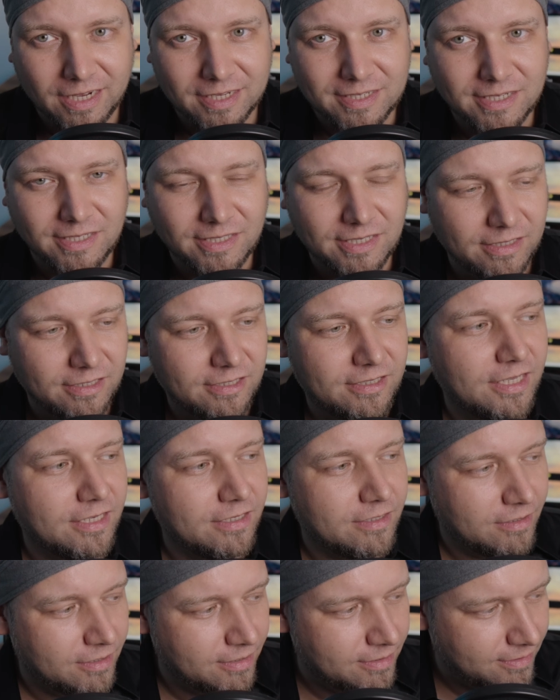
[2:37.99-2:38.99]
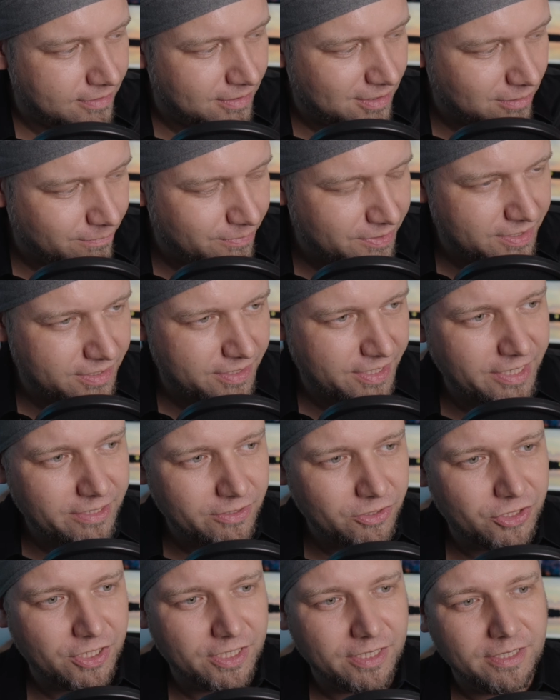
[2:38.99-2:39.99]
Asystent ten zrobi
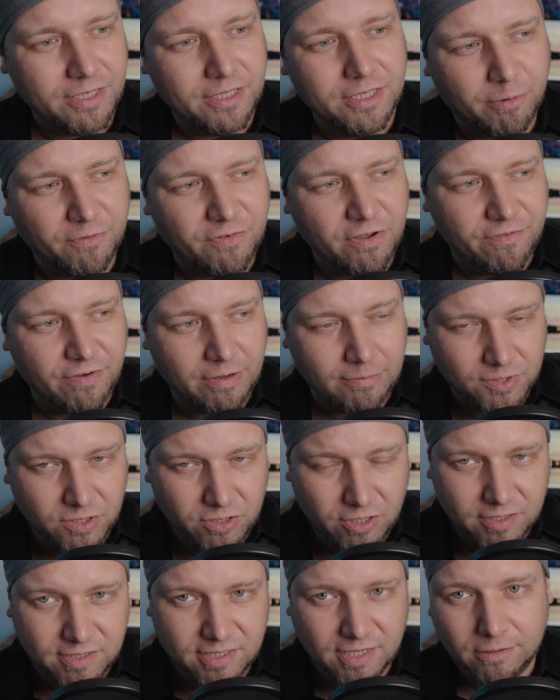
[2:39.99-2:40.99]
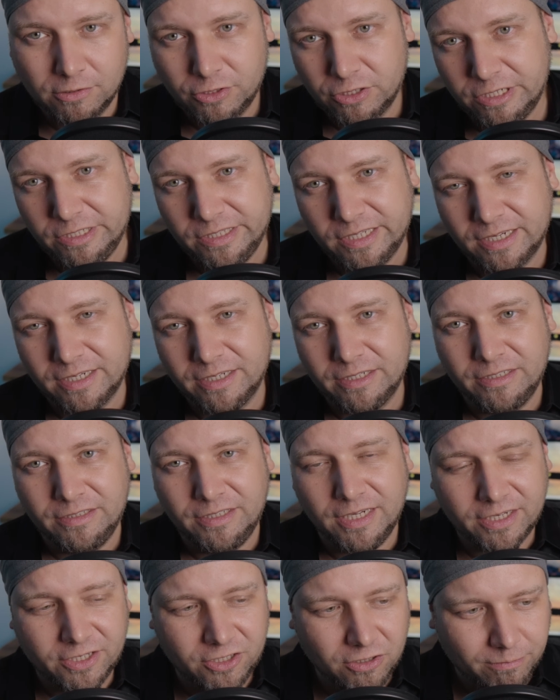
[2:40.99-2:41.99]
zdjęcie, powie wam, co to jest za roślina,
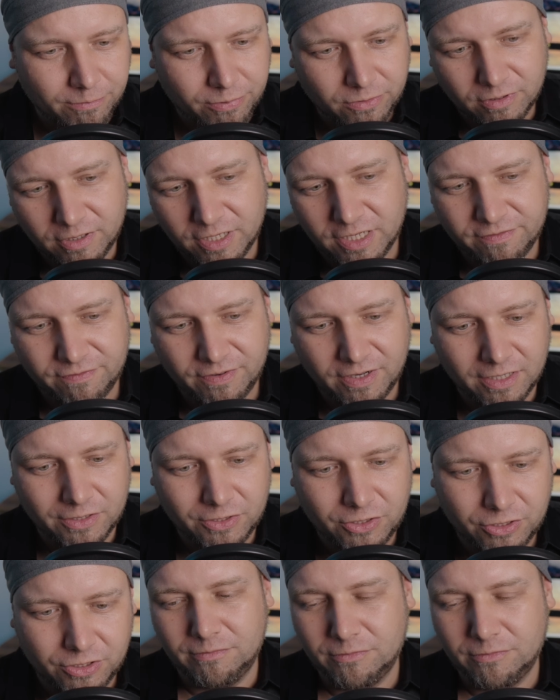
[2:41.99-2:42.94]
jak ją podlewać.